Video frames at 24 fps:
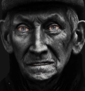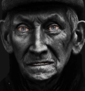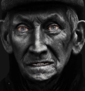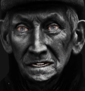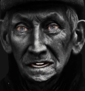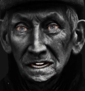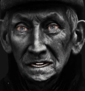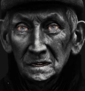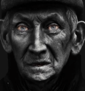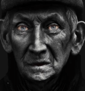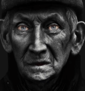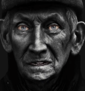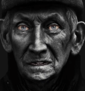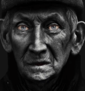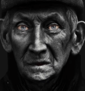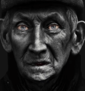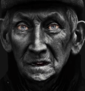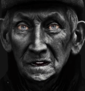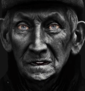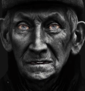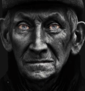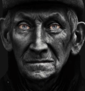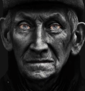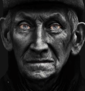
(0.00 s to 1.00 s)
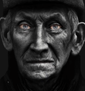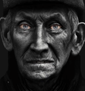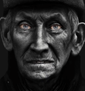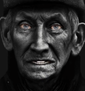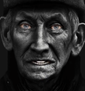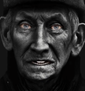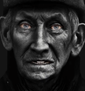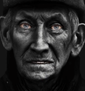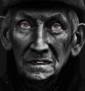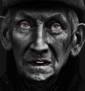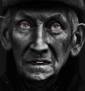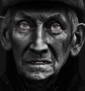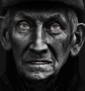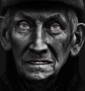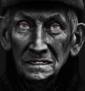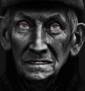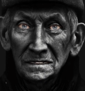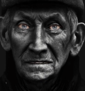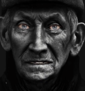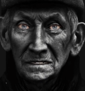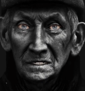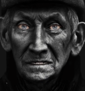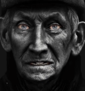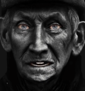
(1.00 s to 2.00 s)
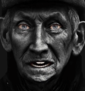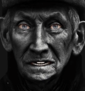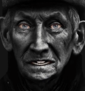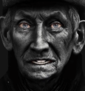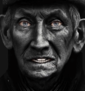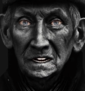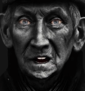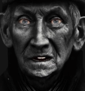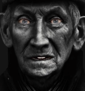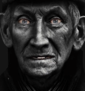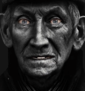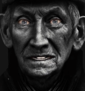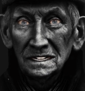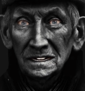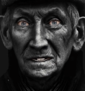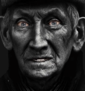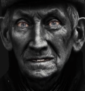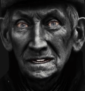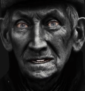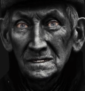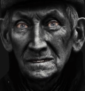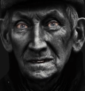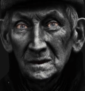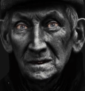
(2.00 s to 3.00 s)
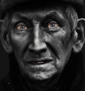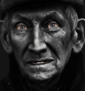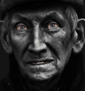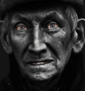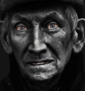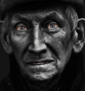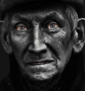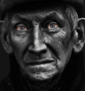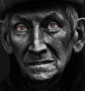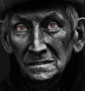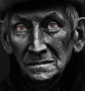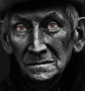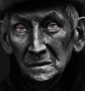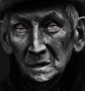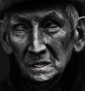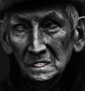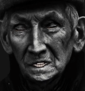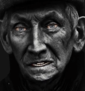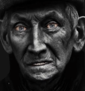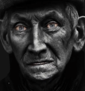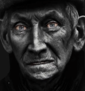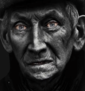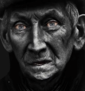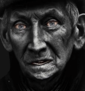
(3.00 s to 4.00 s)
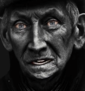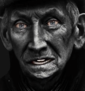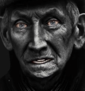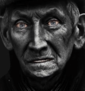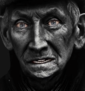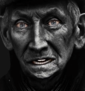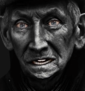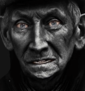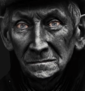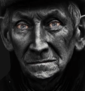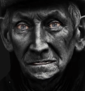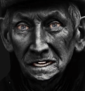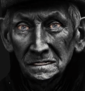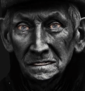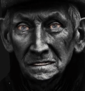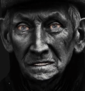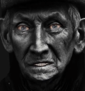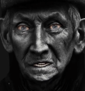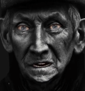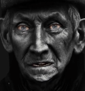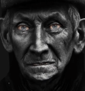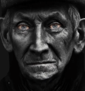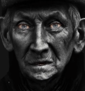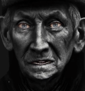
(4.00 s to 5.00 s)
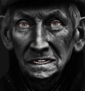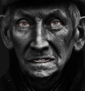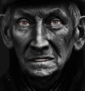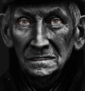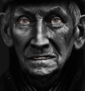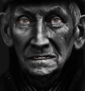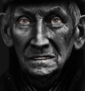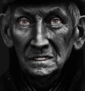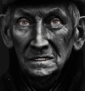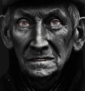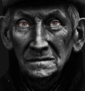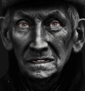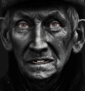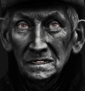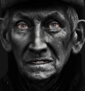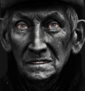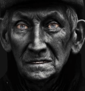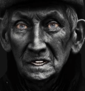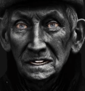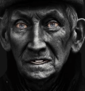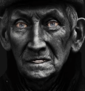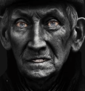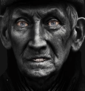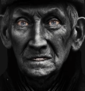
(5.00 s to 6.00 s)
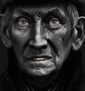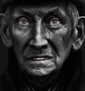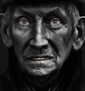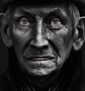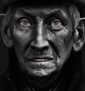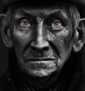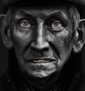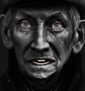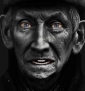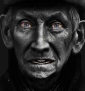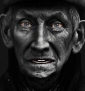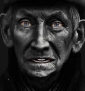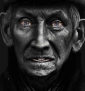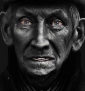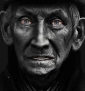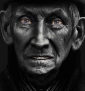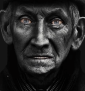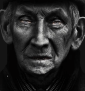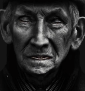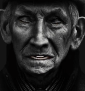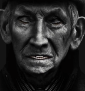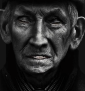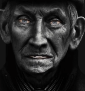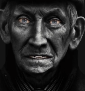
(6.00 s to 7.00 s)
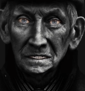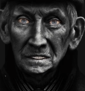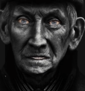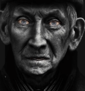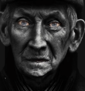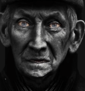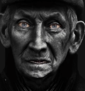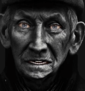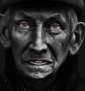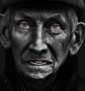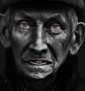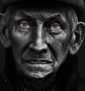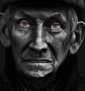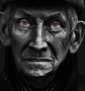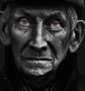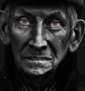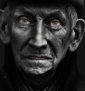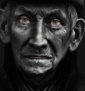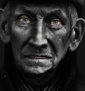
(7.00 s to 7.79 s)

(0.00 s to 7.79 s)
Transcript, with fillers: Par ailleurs, c'est en toute connaissance de cause que je peux affirmer aujourd'hui que l'acuité des problèmes de la vie quotidienne